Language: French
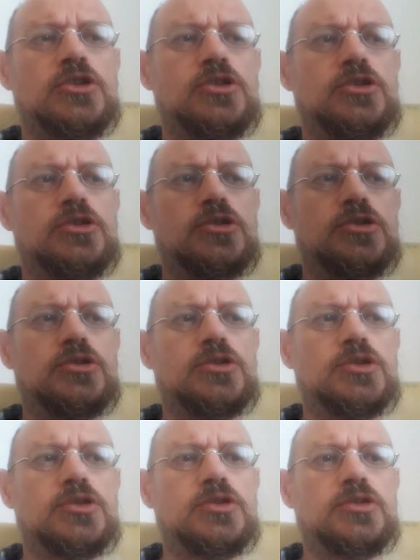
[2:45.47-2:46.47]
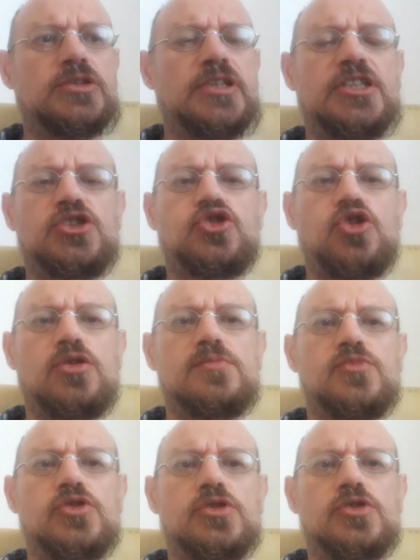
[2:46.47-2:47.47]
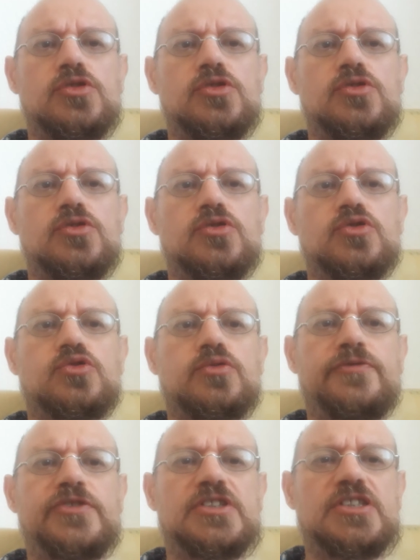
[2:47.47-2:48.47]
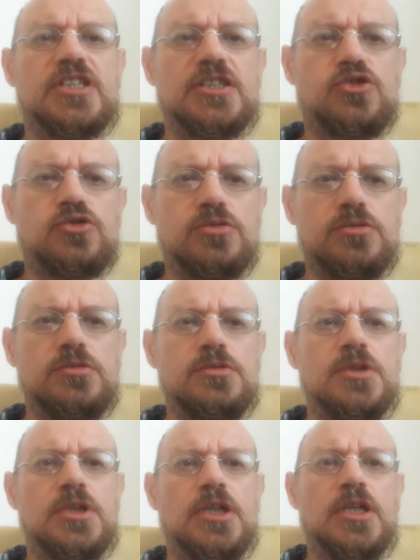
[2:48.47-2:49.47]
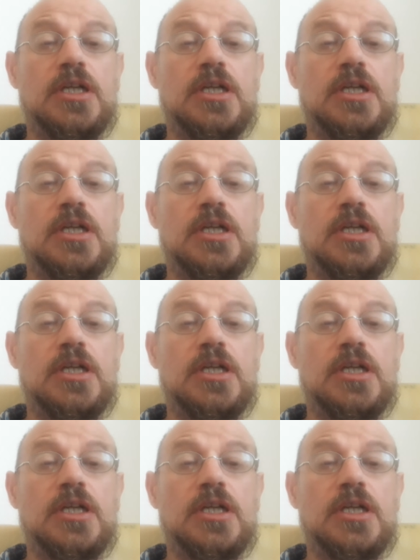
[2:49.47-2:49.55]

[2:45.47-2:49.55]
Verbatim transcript: les hommes sont fait tirer dessus